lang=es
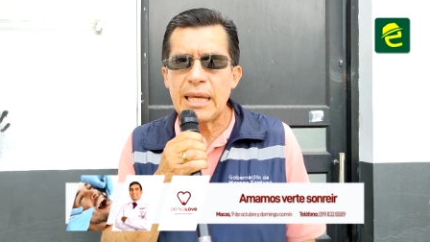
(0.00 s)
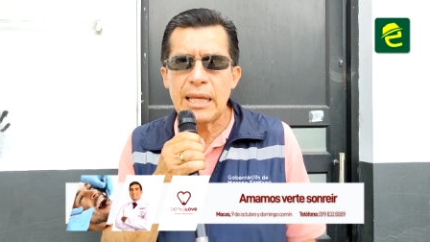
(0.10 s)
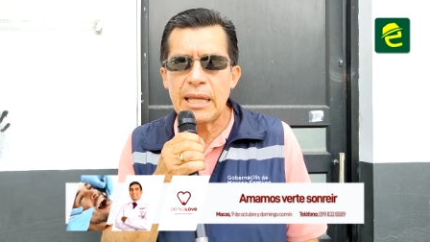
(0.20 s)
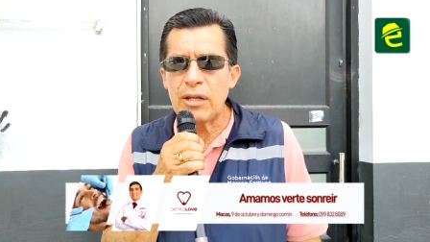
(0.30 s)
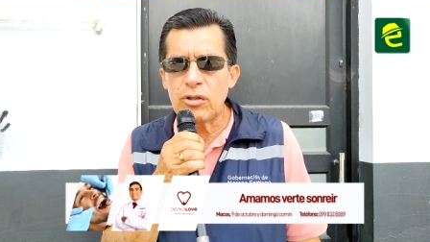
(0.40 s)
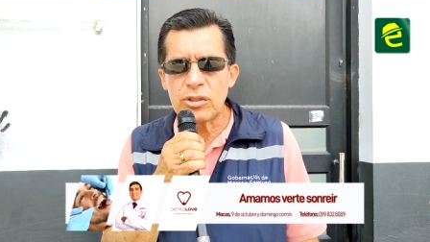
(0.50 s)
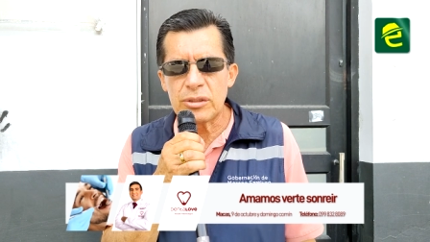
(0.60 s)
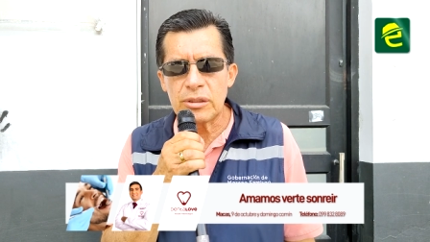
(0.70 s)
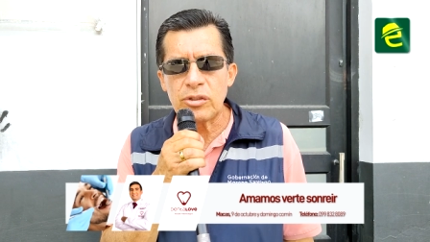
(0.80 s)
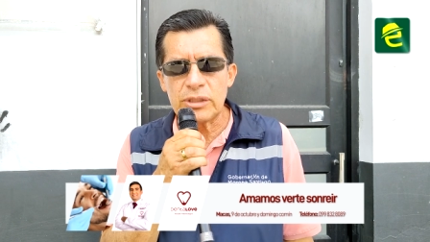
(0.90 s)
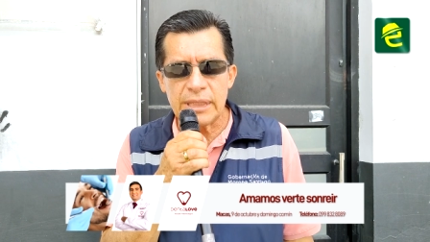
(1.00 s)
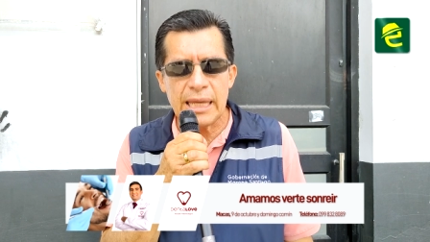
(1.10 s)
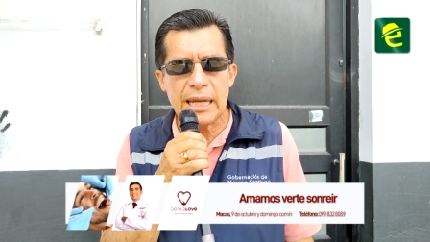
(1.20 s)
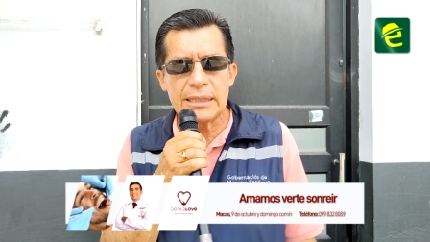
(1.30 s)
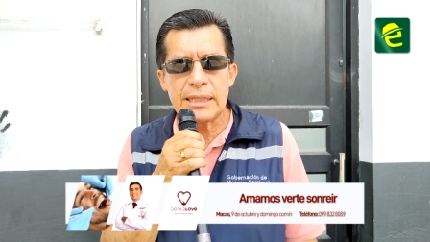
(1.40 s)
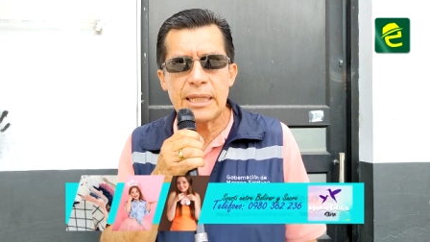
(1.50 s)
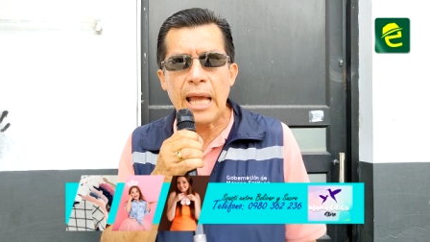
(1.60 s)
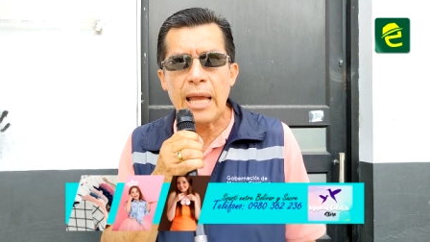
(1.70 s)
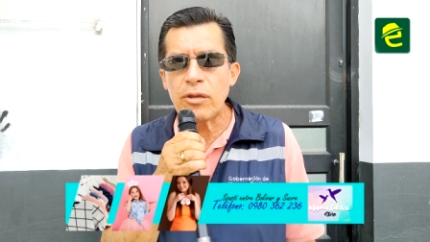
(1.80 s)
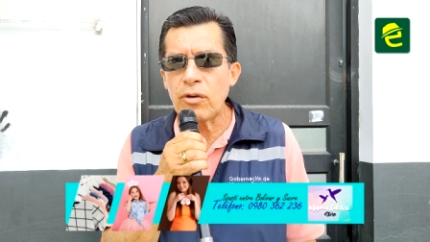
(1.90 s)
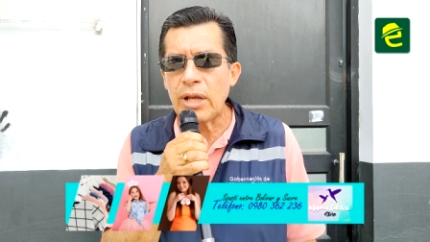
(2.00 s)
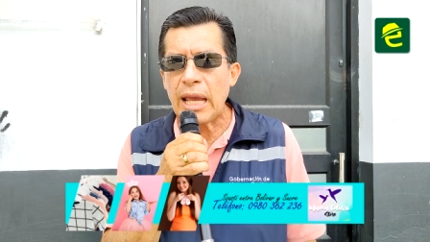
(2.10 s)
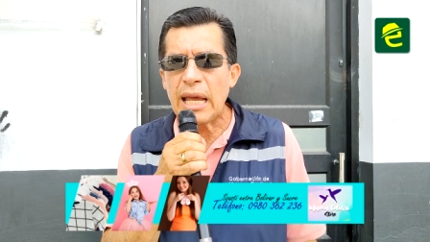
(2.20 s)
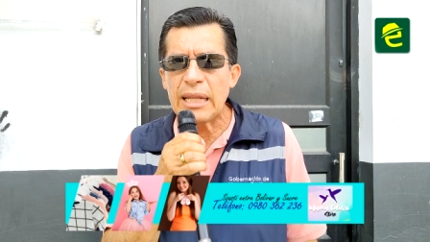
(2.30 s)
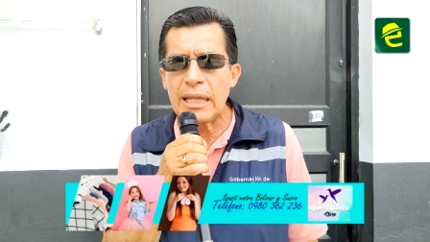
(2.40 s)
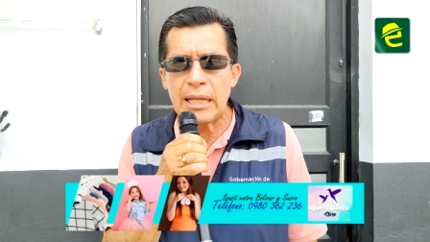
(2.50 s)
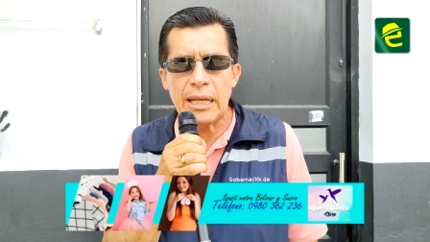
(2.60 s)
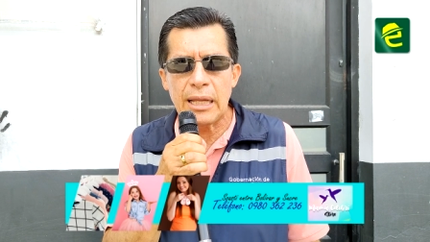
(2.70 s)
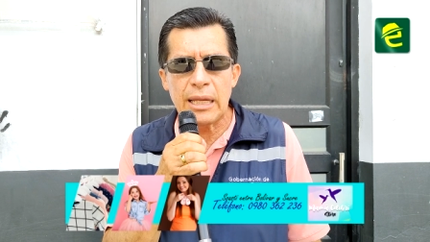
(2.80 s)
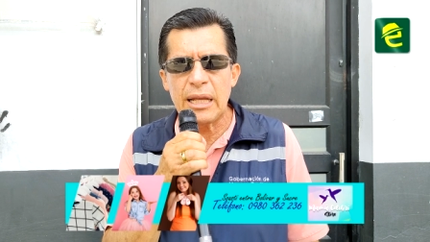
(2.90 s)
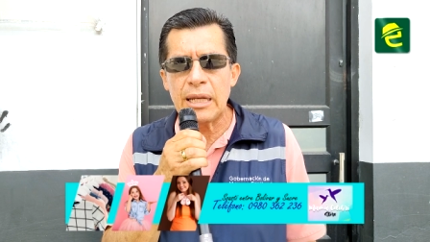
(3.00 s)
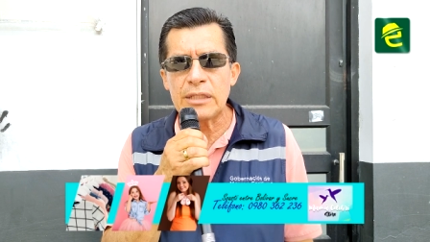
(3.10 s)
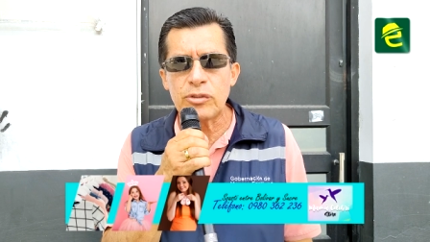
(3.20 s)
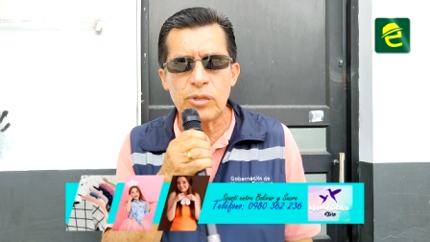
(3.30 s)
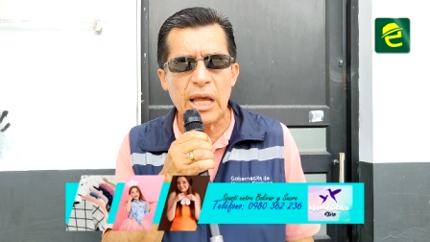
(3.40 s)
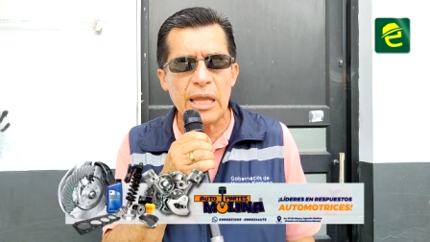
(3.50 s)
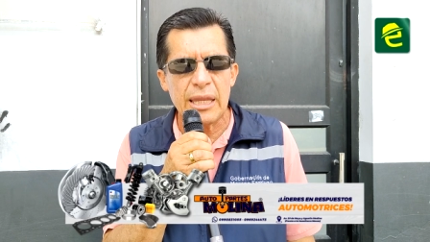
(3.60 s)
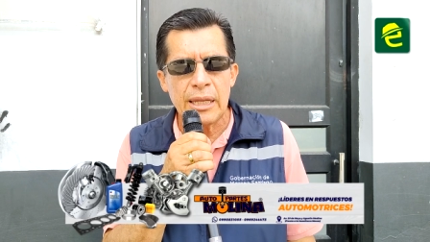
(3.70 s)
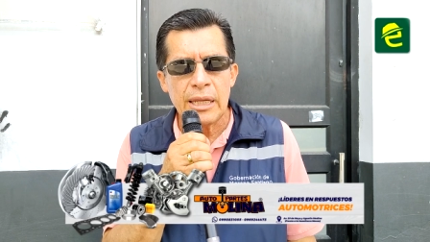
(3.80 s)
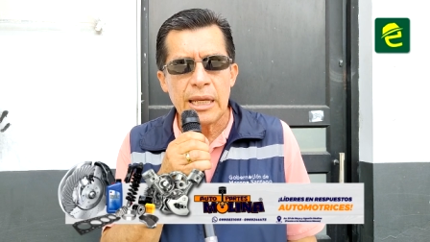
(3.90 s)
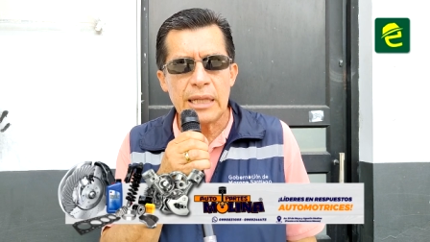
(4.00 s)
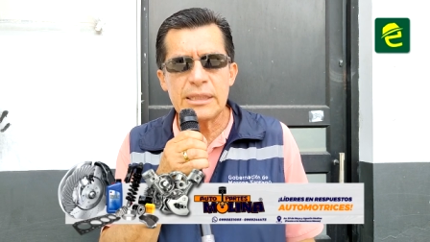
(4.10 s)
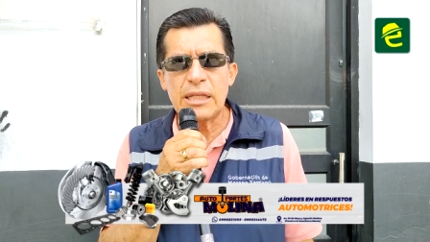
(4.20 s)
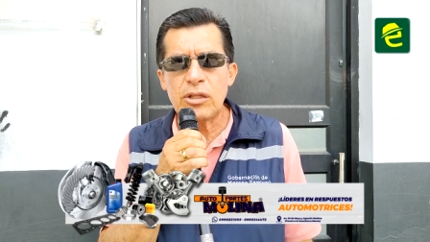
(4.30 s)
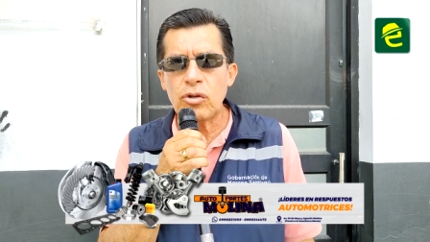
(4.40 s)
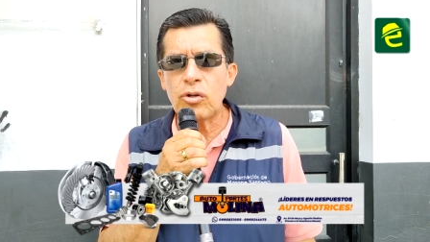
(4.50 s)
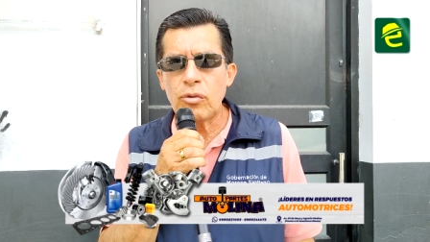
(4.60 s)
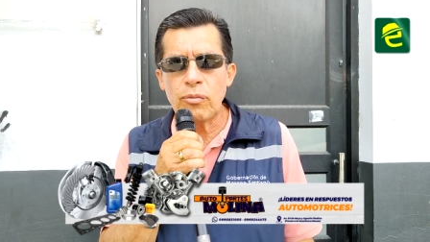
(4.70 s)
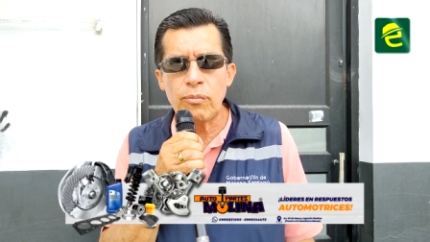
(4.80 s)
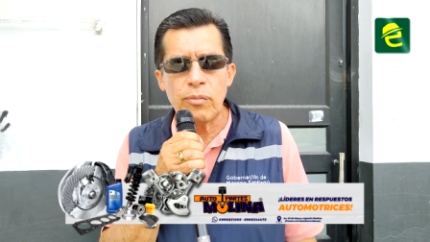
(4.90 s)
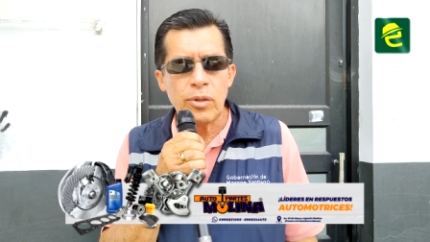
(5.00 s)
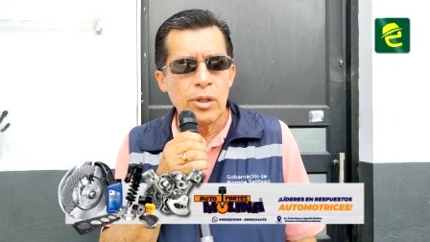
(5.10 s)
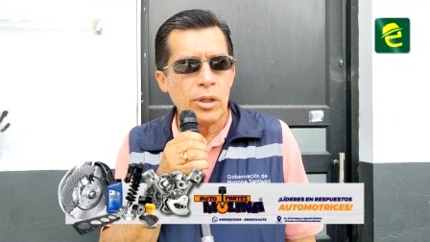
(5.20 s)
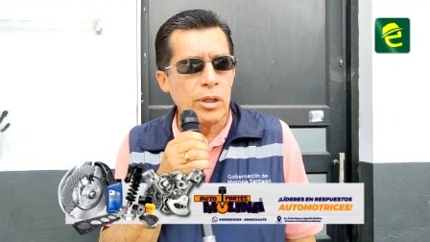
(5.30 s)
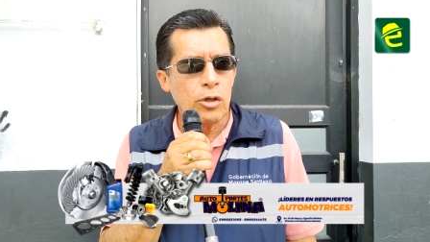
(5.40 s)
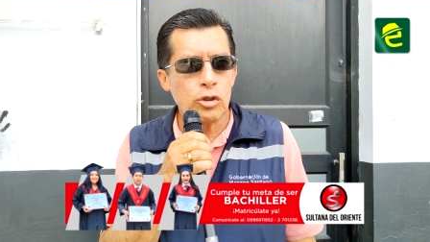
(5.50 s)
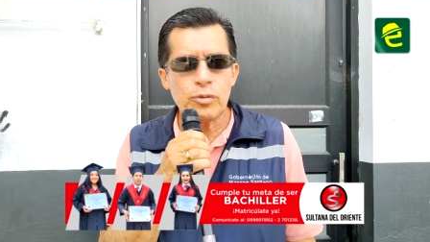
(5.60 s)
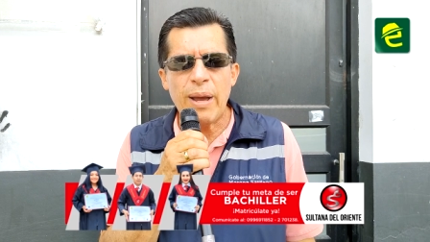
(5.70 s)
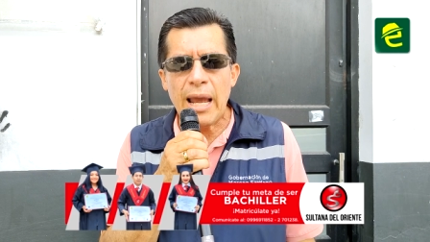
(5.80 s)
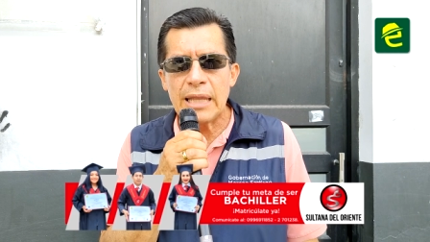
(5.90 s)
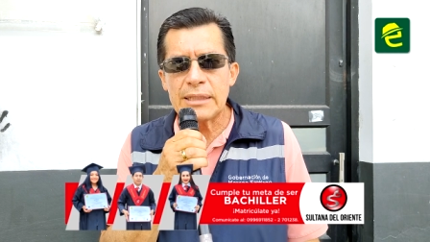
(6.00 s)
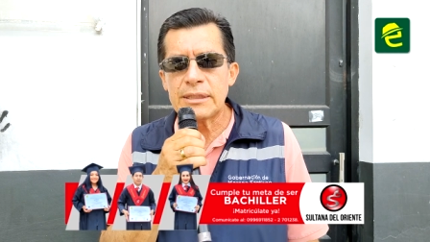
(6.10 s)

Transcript: que nos, quiere hacer daño, que anda en la ciudad haciendo los males.